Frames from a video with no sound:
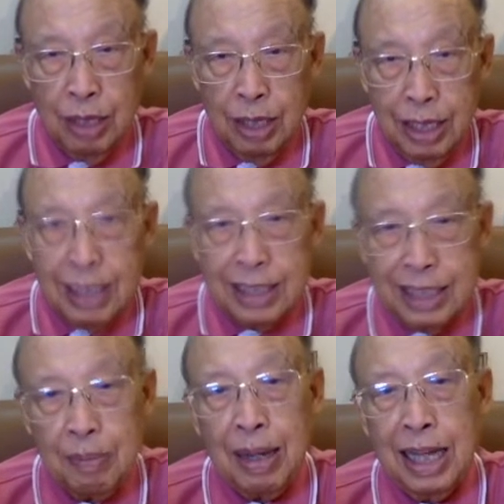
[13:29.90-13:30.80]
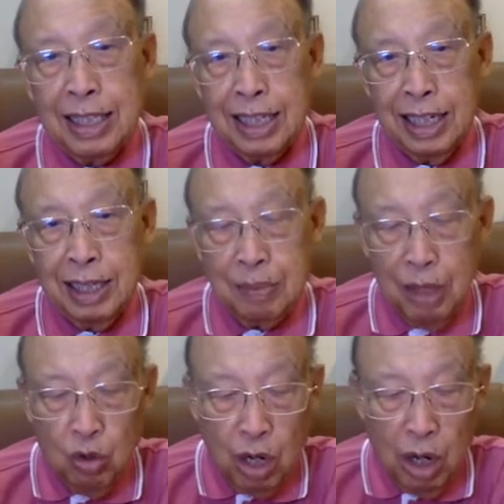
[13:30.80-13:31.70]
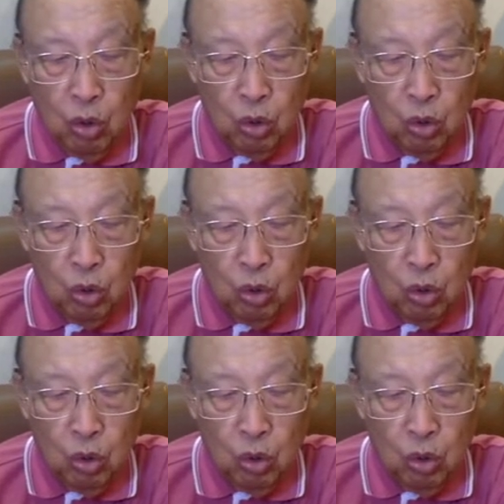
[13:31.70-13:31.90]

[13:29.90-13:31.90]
เรื่องศีลมหาสนิทเมื่อเขาเขา